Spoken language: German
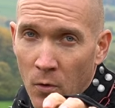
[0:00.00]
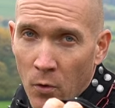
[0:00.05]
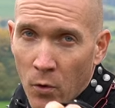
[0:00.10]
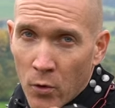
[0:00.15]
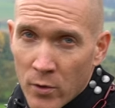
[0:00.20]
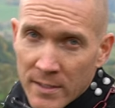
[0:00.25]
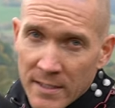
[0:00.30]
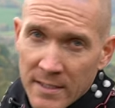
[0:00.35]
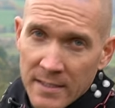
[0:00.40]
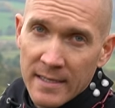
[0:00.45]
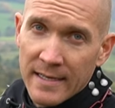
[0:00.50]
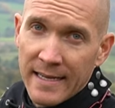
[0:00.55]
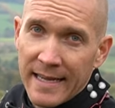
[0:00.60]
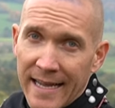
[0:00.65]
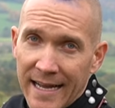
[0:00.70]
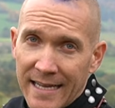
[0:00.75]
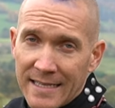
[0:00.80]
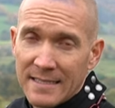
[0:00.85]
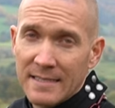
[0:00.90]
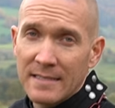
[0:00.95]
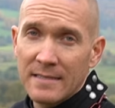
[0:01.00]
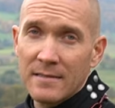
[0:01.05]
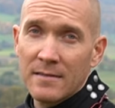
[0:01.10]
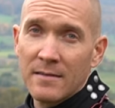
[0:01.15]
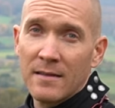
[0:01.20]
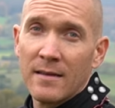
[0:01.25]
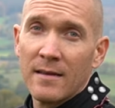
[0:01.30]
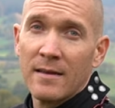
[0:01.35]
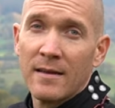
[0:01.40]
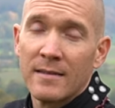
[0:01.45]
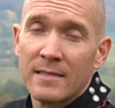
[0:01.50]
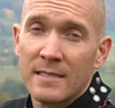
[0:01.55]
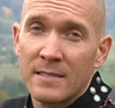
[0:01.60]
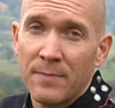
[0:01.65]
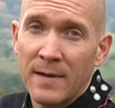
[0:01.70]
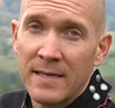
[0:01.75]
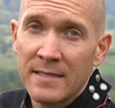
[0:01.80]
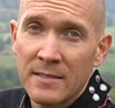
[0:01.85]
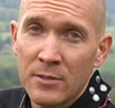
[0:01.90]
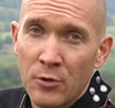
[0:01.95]
holst dir die ersten
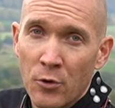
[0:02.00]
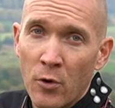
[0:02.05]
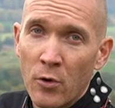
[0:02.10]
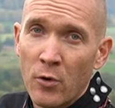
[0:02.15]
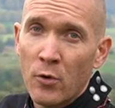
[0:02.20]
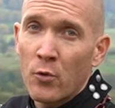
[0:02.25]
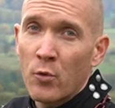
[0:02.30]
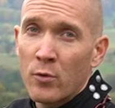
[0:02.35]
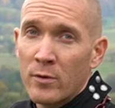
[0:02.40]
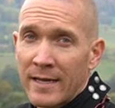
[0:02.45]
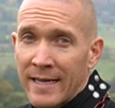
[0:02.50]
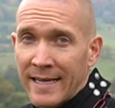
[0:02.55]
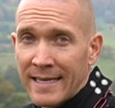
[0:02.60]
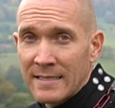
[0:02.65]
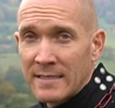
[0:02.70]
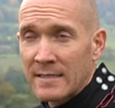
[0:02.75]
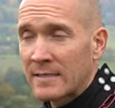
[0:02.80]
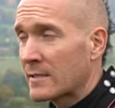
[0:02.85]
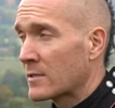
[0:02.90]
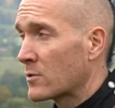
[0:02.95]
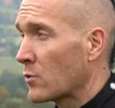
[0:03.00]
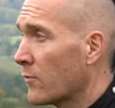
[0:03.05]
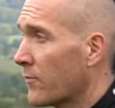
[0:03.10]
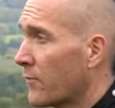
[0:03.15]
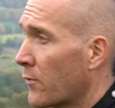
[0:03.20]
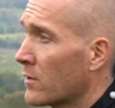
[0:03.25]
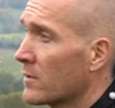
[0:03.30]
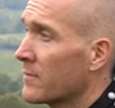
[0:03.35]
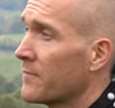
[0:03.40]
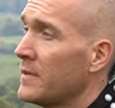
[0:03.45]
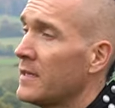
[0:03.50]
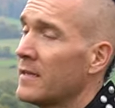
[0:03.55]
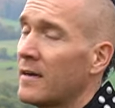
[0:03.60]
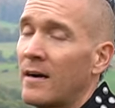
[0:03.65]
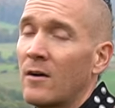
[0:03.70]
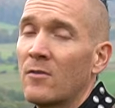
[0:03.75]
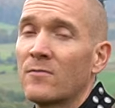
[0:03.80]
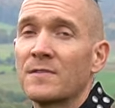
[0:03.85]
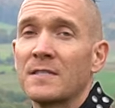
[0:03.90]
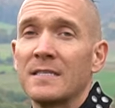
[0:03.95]
20 Euro und rennst sofort
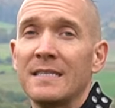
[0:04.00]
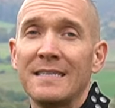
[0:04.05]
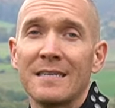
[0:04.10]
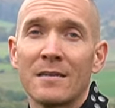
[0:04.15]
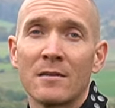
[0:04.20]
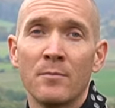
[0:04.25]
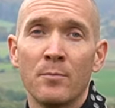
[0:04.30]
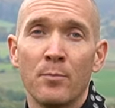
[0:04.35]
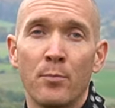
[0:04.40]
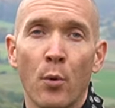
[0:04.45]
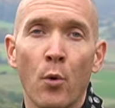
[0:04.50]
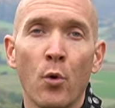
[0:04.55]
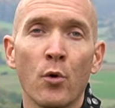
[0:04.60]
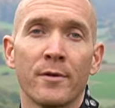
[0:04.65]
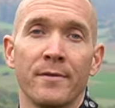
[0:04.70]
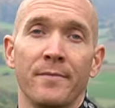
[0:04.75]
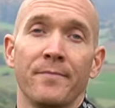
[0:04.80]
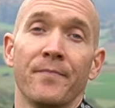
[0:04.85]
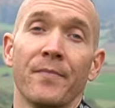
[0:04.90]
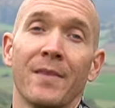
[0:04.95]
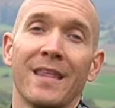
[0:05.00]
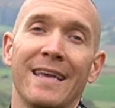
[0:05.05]
wieder auf sicheren Boden.